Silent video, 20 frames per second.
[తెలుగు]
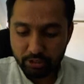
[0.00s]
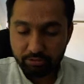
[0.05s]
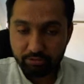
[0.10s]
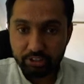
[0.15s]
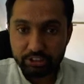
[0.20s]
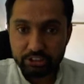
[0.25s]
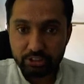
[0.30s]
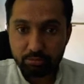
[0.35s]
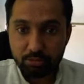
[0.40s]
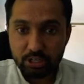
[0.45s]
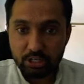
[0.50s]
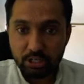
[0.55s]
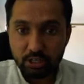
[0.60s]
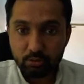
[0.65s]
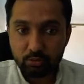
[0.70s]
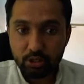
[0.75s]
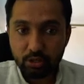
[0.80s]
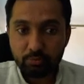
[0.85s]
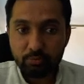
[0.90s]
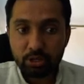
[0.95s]
డెఫినేషన్
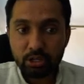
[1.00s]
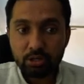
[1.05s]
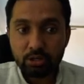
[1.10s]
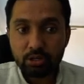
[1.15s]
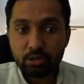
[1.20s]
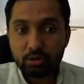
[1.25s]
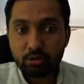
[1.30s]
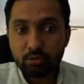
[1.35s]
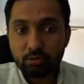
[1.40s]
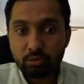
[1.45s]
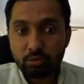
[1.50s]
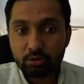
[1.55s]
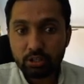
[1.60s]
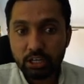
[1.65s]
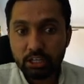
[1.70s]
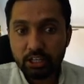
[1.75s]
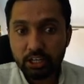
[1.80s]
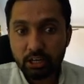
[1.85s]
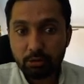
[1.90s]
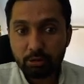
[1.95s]
మాట్లాడుకున్నాం
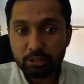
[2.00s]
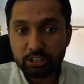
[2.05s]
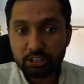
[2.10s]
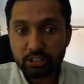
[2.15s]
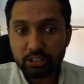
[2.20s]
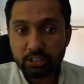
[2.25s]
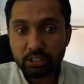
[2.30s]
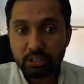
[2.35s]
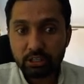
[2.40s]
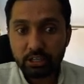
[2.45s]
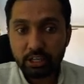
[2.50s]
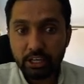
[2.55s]
కృత్యాధార పద్ధతికి